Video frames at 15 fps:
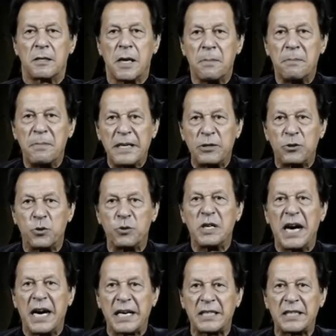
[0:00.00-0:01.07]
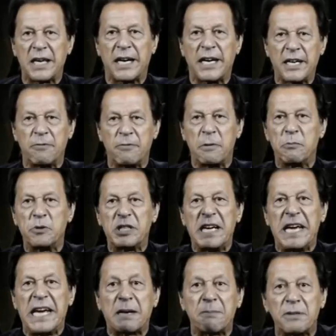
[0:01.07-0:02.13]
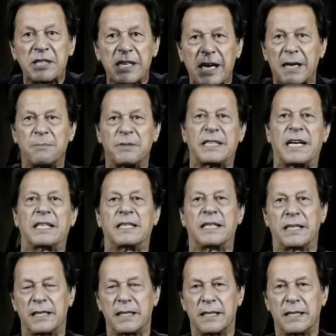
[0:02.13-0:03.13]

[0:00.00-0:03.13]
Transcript: कभी दुनिया की तारीख में मुझे एक मिसाल बता दें